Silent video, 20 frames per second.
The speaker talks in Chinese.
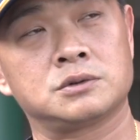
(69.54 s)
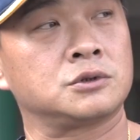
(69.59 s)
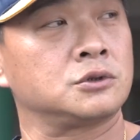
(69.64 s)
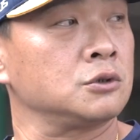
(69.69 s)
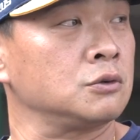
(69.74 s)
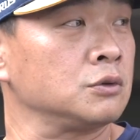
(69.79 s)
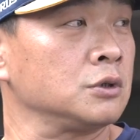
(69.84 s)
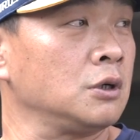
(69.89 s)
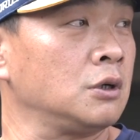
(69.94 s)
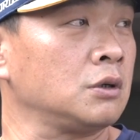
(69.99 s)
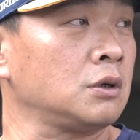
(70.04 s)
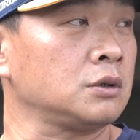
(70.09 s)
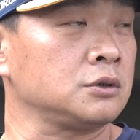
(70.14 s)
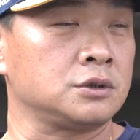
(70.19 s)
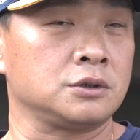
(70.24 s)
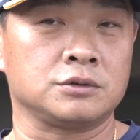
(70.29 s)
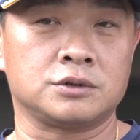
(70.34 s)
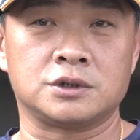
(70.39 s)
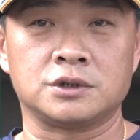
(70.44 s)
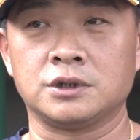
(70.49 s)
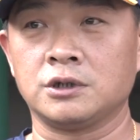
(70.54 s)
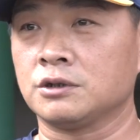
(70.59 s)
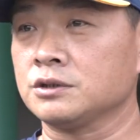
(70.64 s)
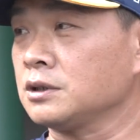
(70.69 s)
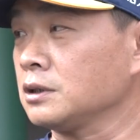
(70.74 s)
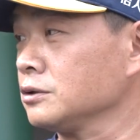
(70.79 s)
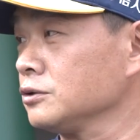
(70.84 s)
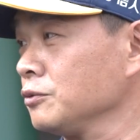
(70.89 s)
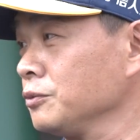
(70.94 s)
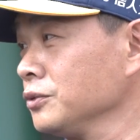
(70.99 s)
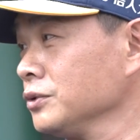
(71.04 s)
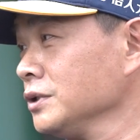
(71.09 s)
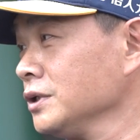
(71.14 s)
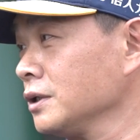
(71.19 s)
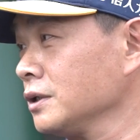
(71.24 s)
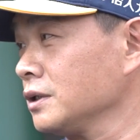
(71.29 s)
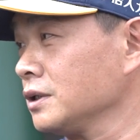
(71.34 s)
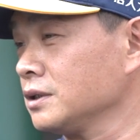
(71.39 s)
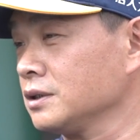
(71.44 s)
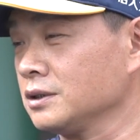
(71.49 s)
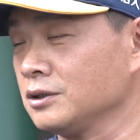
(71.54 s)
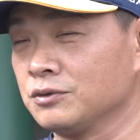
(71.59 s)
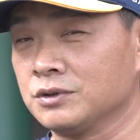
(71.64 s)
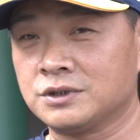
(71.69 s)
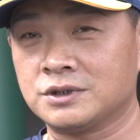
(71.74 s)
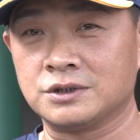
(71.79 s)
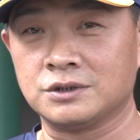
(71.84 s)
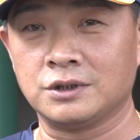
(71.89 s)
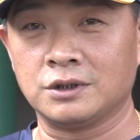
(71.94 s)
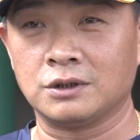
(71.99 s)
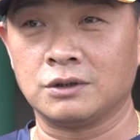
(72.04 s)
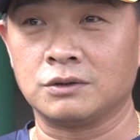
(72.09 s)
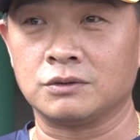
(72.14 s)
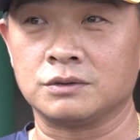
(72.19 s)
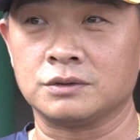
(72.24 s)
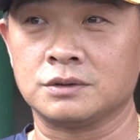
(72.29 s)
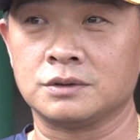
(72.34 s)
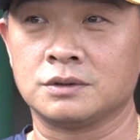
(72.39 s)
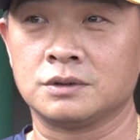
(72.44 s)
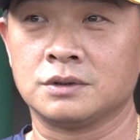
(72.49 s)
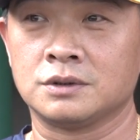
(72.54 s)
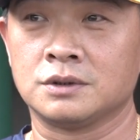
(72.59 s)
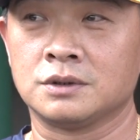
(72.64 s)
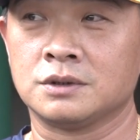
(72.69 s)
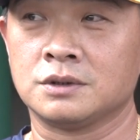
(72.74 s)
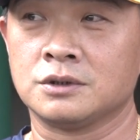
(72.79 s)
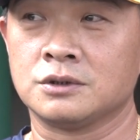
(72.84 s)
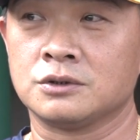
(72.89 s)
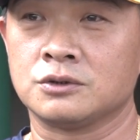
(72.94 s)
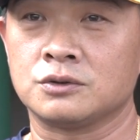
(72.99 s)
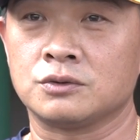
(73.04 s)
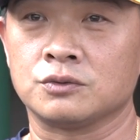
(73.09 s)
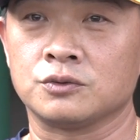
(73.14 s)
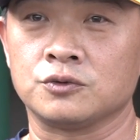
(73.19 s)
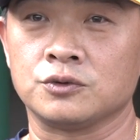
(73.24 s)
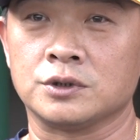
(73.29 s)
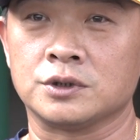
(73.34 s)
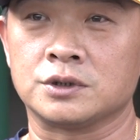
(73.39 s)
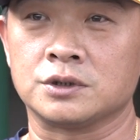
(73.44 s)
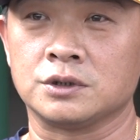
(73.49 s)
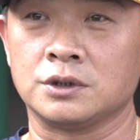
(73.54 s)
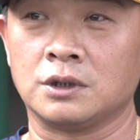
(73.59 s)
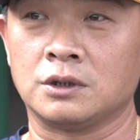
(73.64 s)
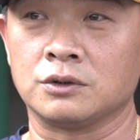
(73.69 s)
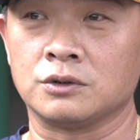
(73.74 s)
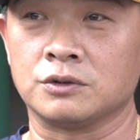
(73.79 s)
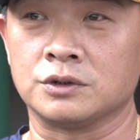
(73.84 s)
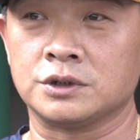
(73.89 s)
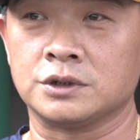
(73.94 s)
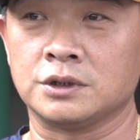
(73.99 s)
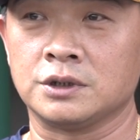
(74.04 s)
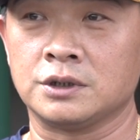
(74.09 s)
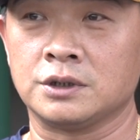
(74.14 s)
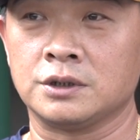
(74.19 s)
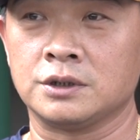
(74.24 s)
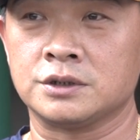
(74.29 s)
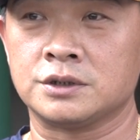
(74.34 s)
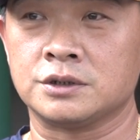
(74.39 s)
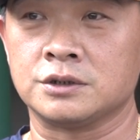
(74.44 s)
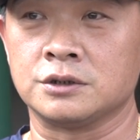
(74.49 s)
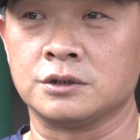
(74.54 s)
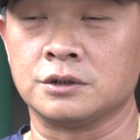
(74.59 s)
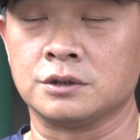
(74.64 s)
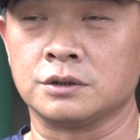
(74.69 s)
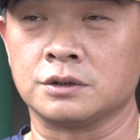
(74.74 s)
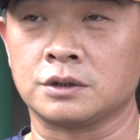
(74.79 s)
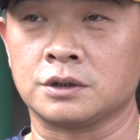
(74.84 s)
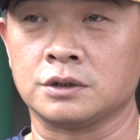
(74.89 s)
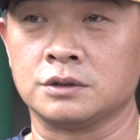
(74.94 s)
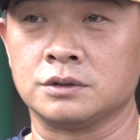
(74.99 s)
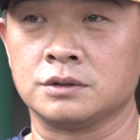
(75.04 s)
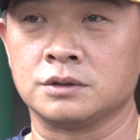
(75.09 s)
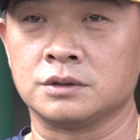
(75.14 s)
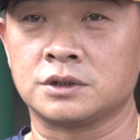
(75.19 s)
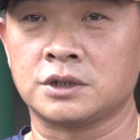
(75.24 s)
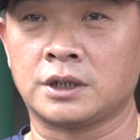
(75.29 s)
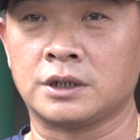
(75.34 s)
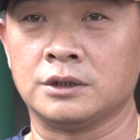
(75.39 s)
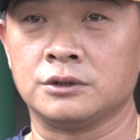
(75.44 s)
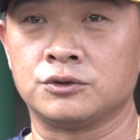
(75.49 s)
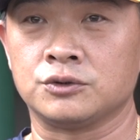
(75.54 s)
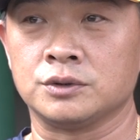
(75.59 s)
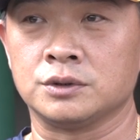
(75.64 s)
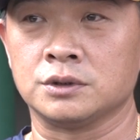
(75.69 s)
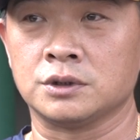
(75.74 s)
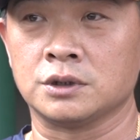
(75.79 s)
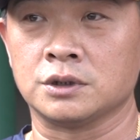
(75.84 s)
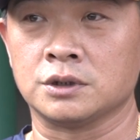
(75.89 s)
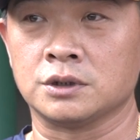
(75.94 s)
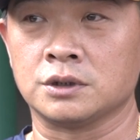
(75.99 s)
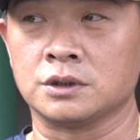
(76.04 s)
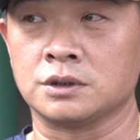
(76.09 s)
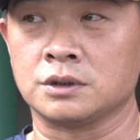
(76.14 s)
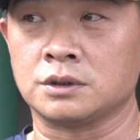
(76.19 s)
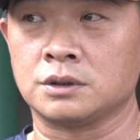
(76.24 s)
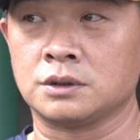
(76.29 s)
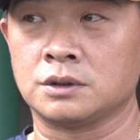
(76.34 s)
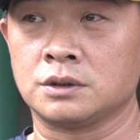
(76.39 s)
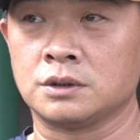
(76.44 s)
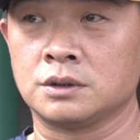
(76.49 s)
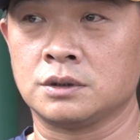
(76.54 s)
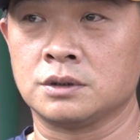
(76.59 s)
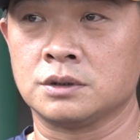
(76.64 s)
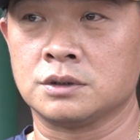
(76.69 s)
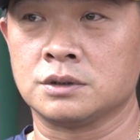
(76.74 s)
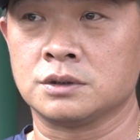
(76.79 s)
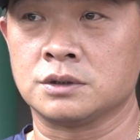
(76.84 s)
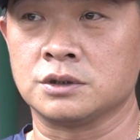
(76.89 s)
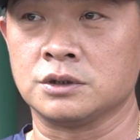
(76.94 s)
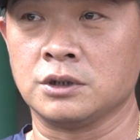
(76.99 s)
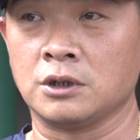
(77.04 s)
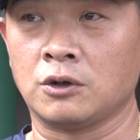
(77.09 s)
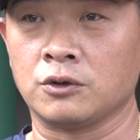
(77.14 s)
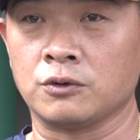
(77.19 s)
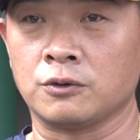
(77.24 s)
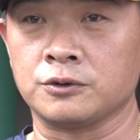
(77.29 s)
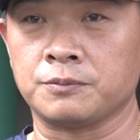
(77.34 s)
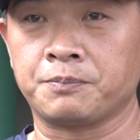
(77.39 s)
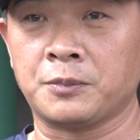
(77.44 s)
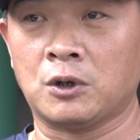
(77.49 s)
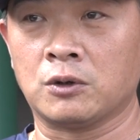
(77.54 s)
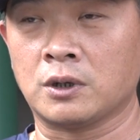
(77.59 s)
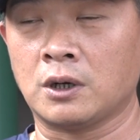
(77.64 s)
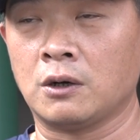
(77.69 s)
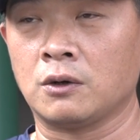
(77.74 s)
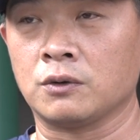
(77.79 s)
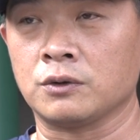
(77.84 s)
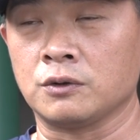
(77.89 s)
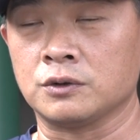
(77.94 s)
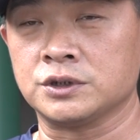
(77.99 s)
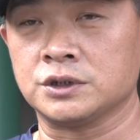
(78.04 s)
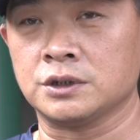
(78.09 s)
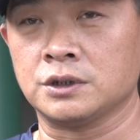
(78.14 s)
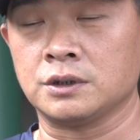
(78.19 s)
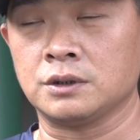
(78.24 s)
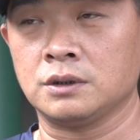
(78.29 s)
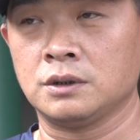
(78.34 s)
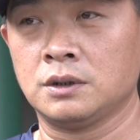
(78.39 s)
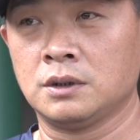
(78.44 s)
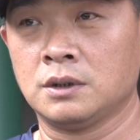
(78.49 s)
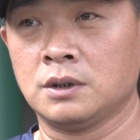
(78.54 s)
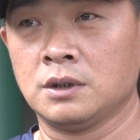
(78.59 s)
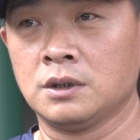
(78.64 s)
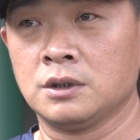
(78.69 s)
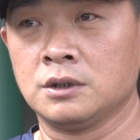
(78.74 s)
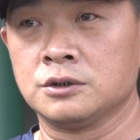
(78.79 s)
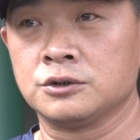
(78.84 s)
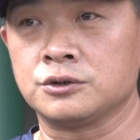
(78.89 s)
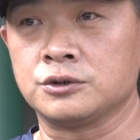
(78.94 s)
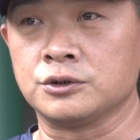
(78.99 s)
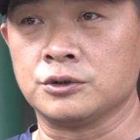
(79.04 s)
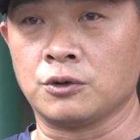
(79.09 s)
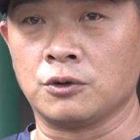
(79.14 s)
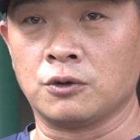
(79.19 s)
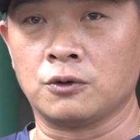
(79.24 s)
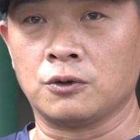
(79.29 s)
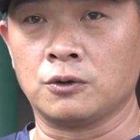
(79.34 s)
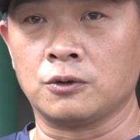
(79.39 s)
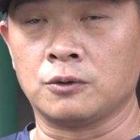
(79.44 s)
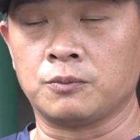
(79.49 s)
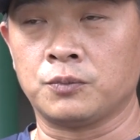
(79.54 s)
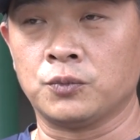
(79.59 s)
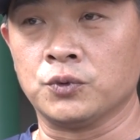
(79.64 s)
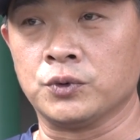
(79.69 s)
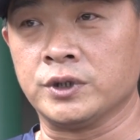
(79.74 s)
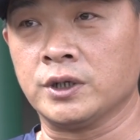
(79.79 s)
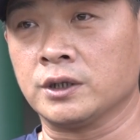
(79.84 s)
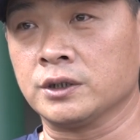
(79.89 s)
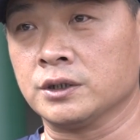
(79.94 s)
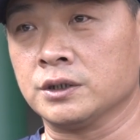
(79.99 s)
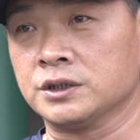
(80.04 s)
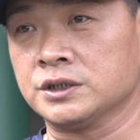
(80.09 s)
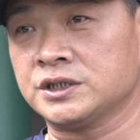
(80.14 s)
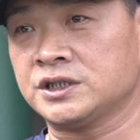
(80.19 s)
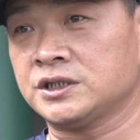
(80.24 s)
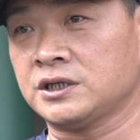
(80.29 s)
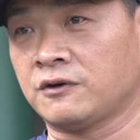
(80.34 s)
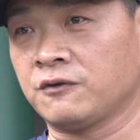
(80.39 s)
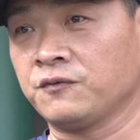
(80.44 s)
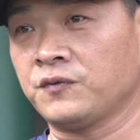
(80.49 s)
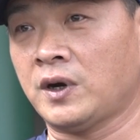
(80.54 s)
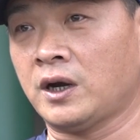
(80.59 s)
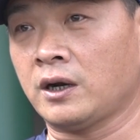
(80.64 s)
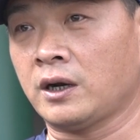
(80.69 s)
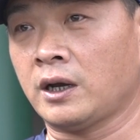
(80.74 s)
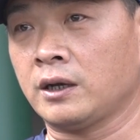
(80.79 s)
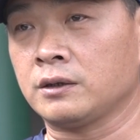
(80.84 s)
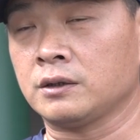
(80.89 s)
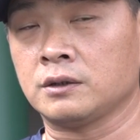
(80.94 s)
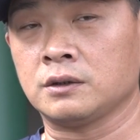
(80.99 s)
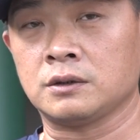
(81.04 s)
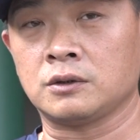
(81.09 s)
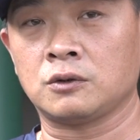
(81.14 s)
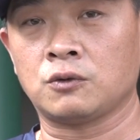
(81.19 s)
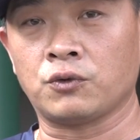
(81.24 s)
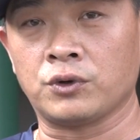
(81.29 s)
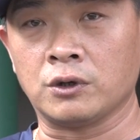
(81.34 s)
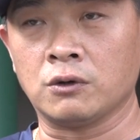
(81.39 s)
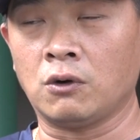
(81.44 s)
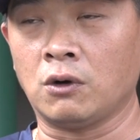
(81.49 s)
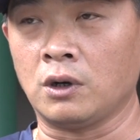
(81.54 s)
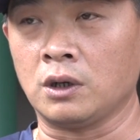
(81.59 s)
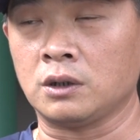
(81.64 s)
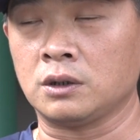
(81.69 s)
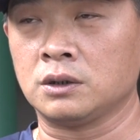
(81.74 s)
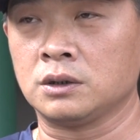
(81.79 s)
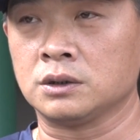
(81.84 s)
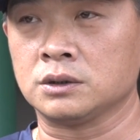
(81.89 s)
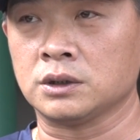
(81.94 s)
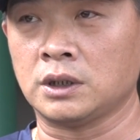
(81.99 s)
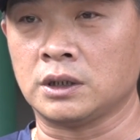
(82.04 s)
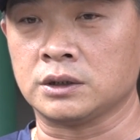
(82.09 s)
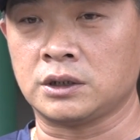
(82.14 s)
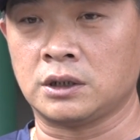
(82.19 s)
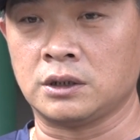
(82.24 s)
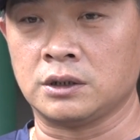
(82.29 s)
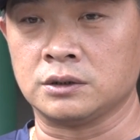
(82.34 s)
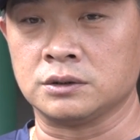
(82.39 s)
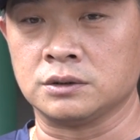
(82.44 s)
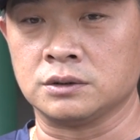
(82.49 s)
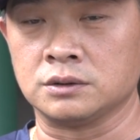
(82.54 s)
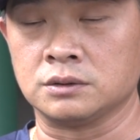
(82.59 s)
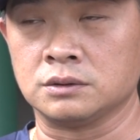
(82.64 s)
重要就资料上就不一样，了，因为资料、数据的资料有些是跟在义军的资料有报告，有些是有不一样的想法和规划。那当然，